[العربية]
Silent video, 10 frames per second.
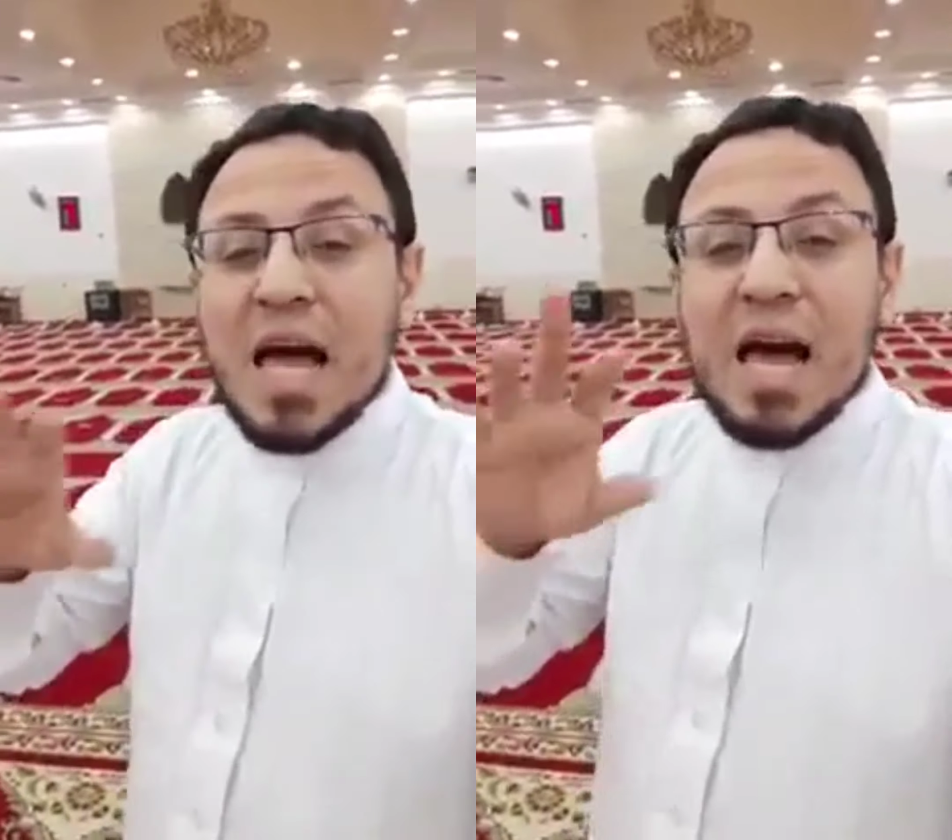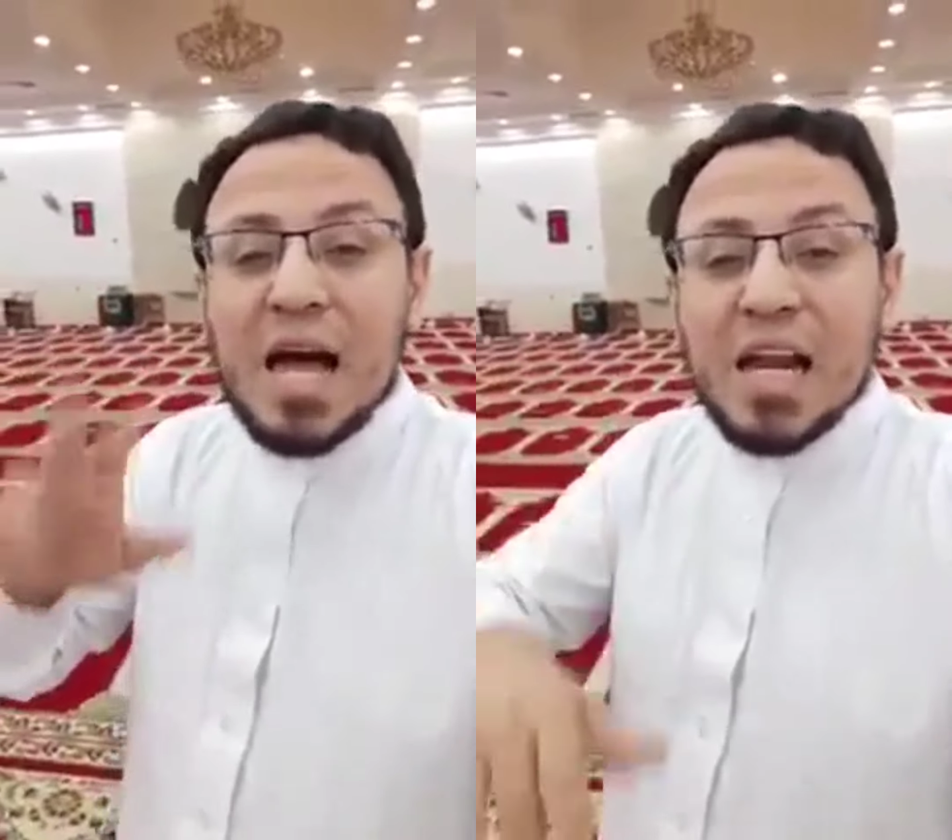
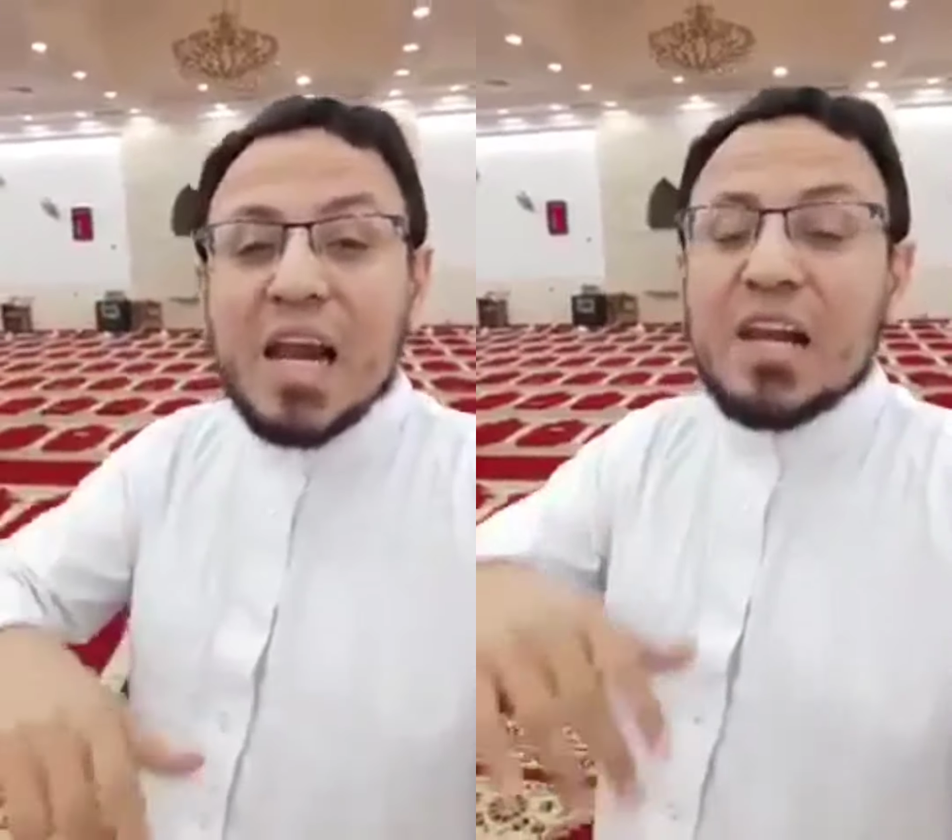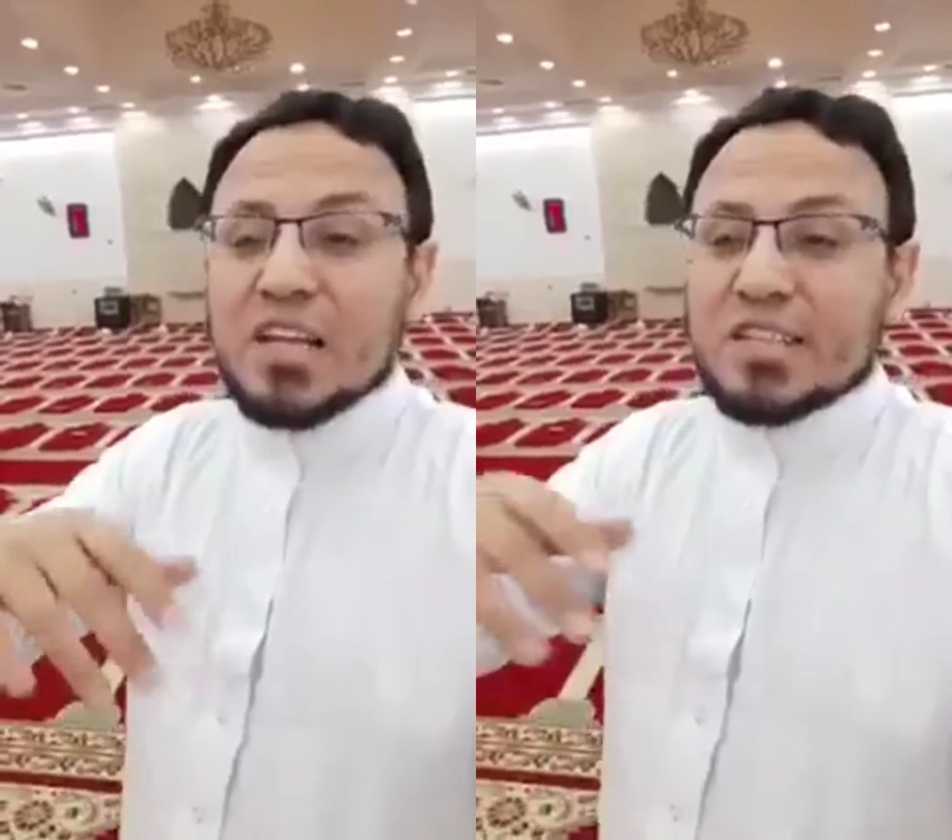
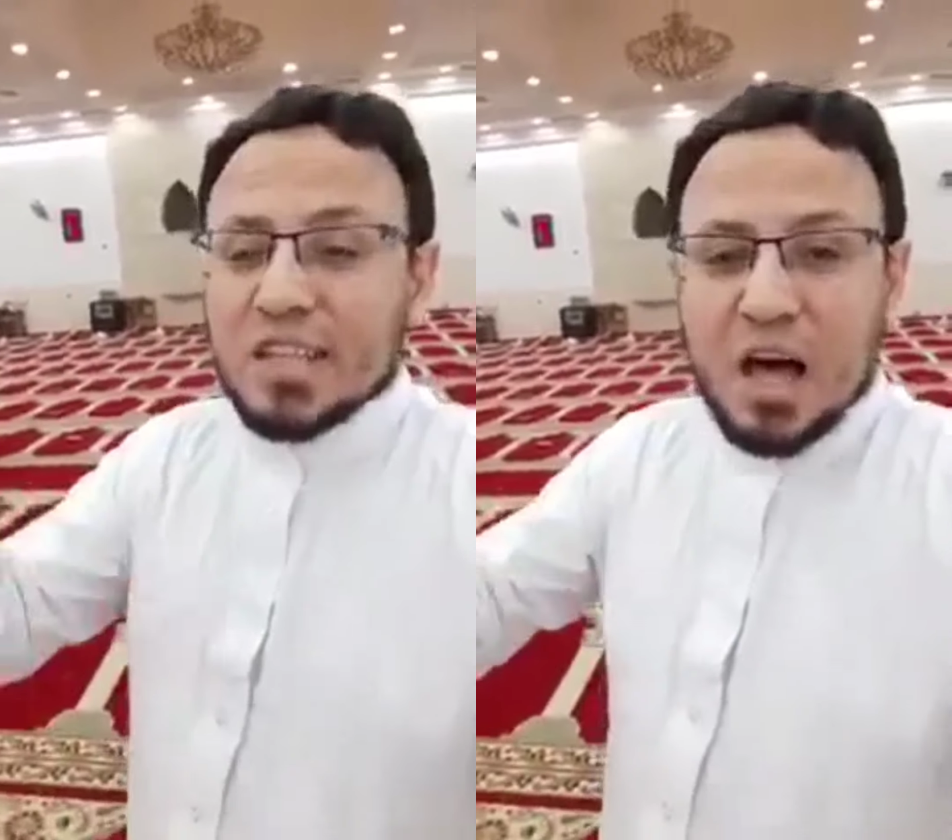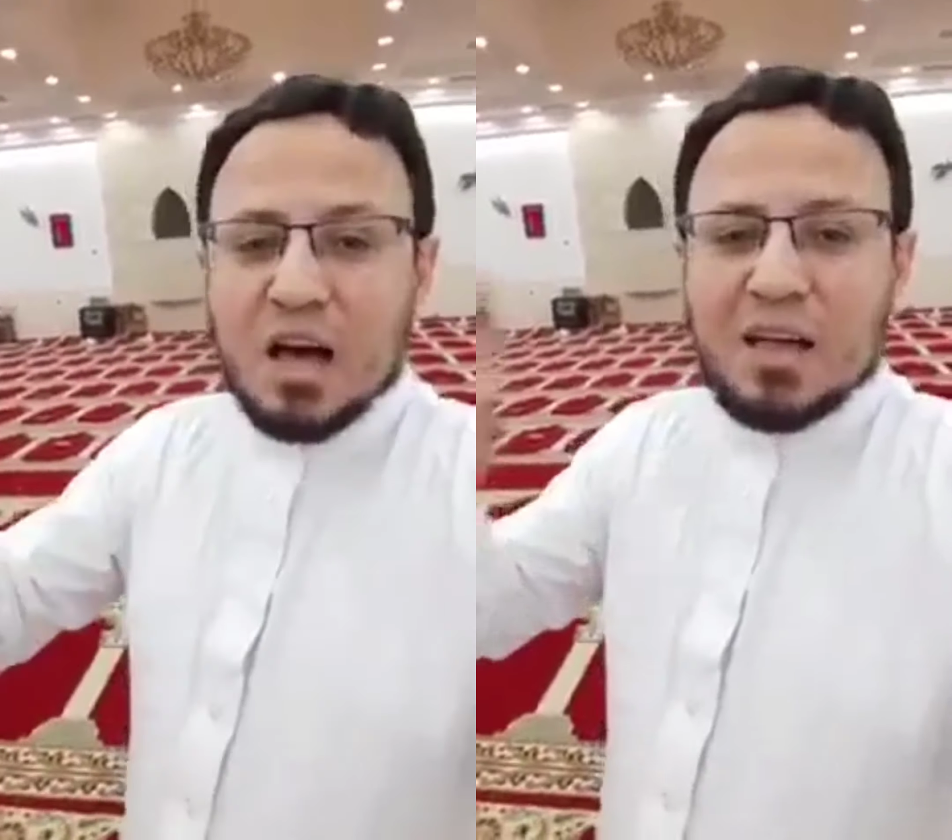على
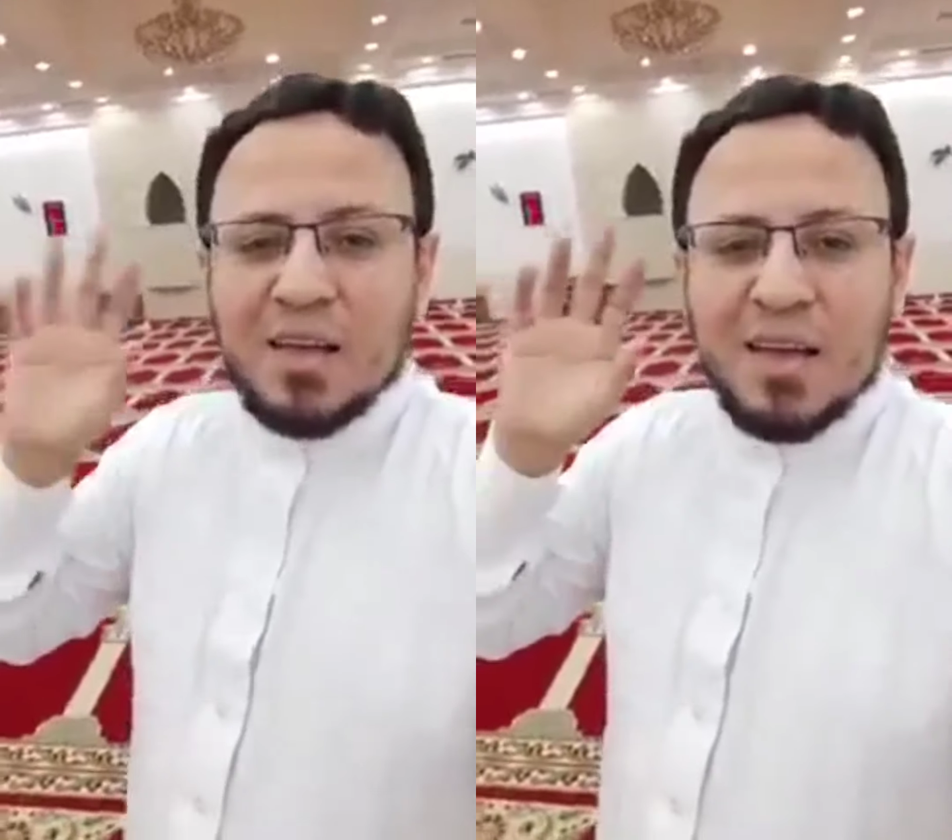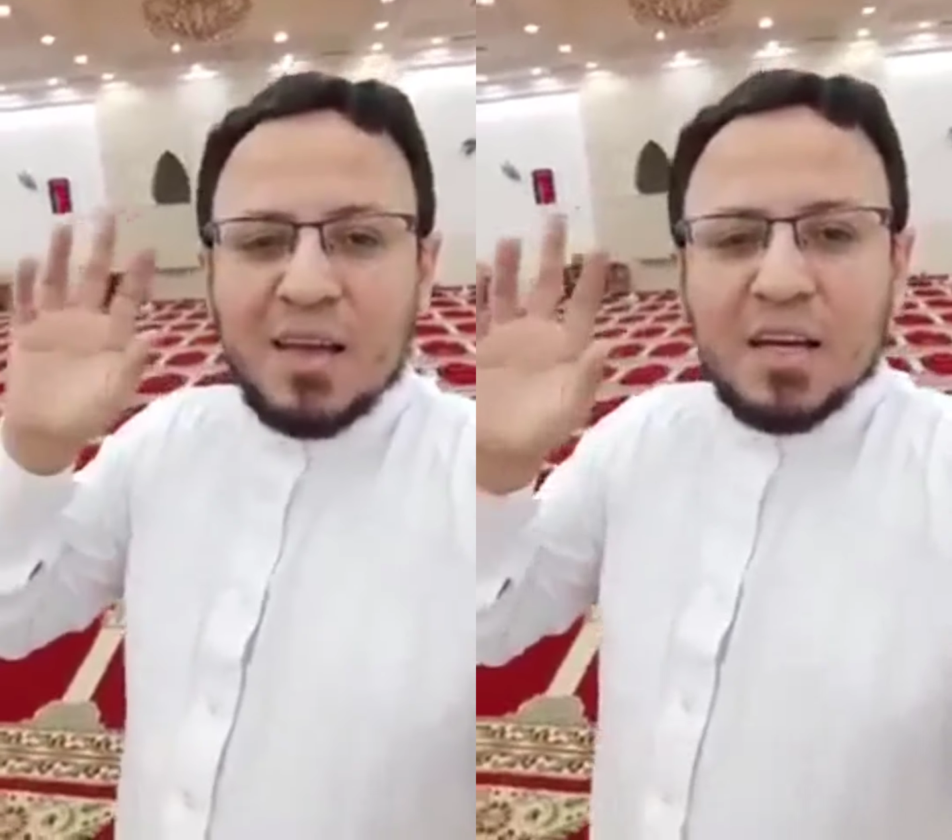الإطلاق